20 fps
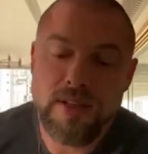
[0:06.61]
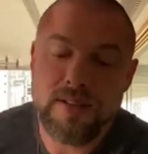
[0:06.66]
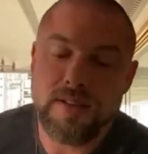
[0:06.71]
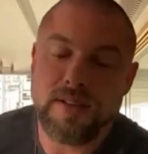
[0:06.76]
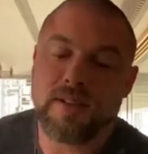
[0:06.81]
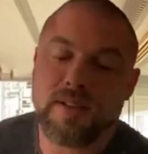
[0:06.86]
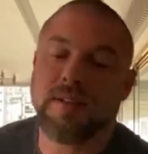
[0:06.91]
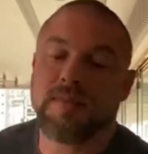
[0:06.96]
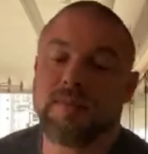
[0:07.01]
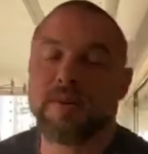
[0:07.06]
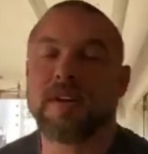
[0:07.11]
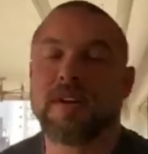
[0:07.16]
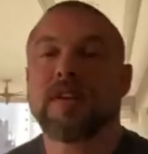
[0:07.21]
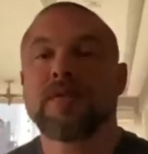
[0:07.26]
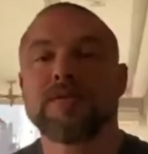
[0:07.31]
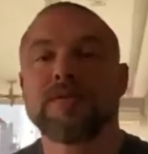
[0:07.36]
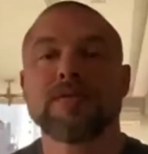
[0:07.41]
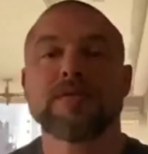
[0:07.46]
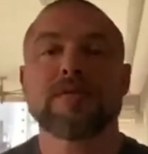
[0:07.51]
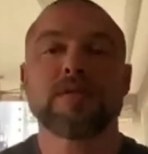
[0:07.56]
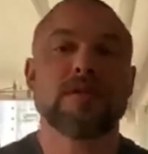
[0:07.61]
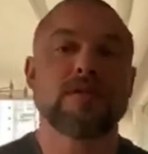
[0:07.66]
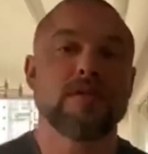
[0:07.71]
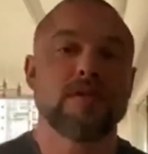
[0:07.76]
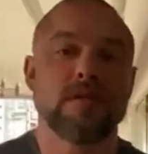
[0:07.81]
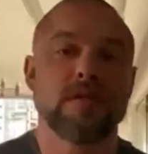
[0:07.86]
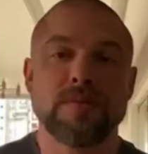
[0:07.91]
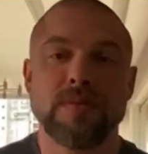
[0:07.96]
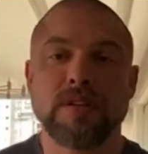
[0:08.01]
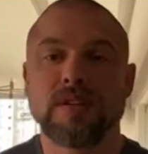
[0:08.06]
Você tem que pegar o que você
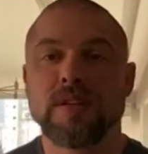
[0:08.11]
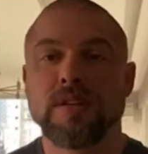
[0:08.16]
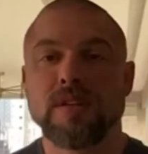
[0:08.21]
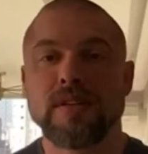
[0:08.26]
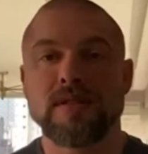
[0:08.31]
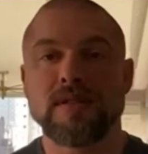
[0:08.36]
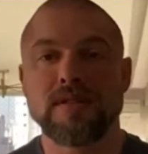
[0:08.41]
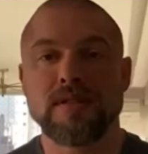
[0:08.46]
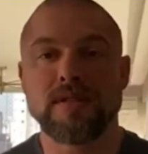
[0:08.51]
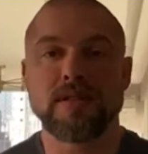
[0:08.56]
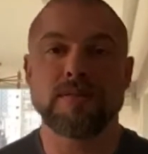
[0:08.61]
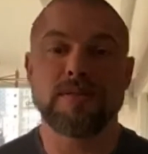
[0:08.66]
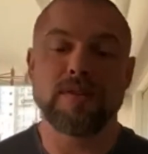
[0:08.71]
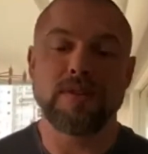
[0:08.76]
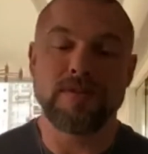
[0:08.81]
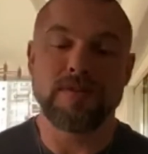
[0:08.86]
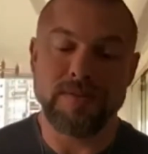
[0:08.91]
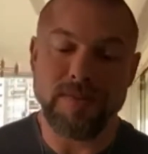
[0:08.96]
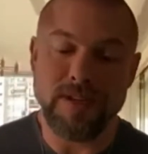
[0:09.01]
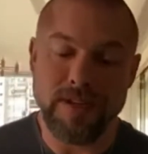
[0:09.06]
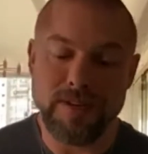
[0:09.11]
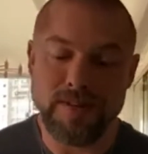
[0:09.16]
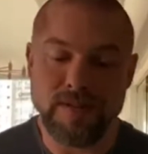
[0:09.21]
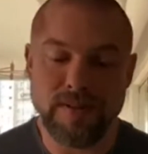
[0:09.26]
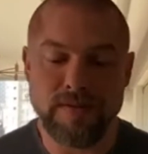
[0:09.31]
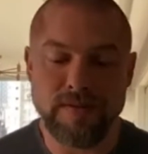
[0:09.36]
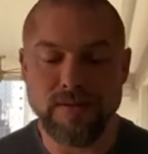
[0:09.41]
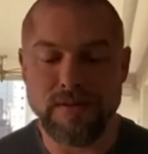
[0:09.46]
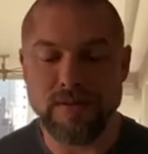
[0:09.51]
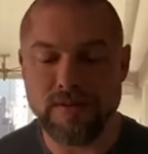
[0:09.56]
come, distribuir mais
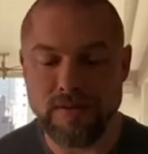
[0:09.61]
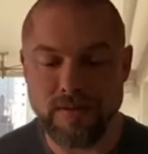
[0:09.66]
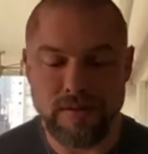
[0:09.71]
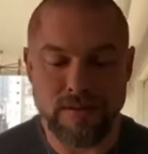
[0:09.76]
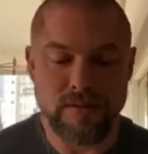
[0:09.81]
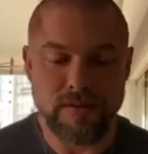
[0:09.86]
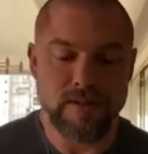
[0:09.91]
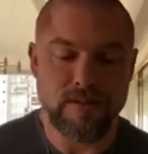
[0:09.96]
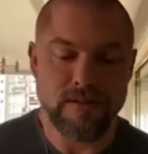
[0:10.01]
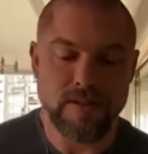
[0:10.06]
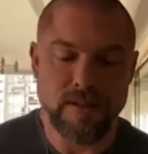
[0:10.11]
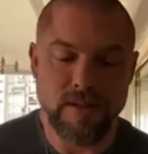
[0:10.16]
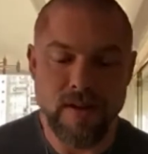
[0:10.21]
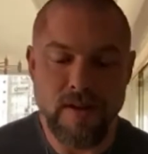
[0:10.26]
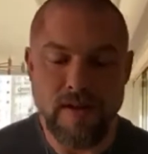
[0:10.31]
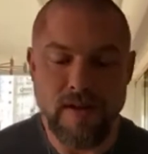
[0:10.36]
refeições.